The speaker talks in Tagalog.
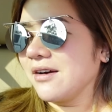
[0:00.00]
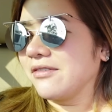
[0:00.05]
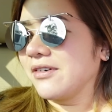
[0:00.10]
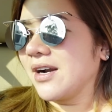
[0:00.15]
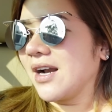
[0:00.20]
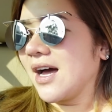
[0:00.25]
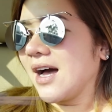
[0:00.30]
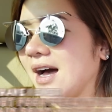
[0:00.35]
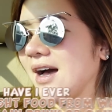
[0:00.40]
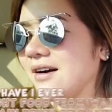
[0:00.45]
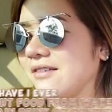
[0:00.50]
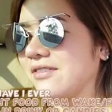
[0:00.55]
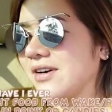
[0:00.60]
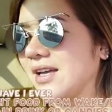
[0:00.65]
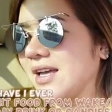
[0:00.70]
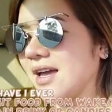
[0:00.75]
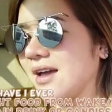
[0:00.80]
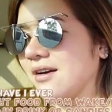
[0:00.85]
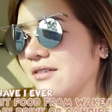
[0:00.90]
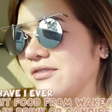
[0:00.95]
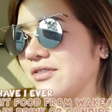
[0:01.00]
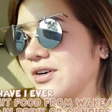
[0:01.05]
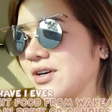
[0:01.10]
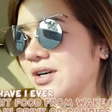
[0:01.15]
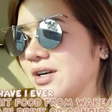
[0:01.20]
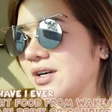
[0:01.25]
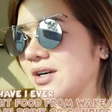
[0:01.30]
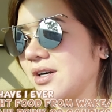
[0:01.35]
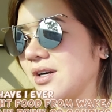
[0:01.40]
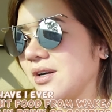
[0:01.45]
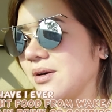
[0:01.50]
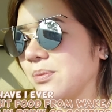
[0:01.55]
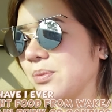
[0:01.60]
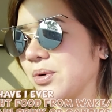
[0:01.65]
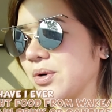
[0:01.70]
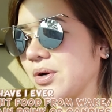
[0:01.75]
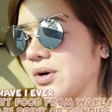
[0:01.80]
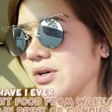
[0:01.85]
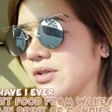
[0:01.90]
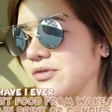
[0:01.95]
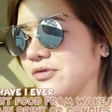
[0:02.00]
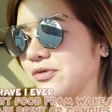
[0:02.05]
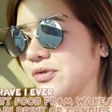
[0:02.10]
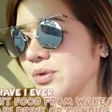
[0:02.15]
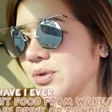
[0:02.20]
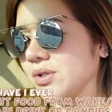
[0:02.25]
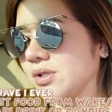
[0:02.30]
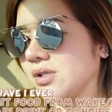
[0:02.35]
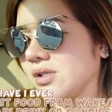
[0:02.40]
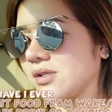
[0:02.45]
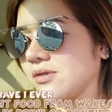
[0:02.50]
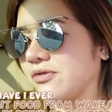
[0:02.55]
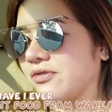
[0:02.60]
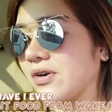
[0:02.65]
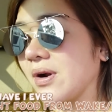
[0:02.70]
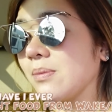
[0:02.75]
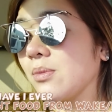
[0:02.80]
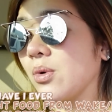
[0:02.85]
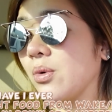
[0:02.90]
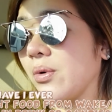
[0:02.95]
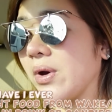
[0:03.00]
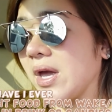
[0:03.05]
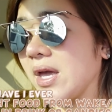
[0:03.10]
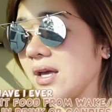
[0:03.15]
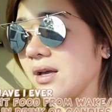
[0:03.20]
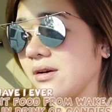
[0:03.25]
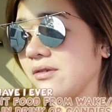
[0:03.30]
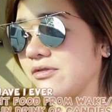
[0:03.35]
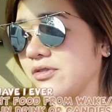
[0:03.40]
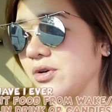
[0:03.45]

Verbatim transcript: Never have I ever brought foods from wake,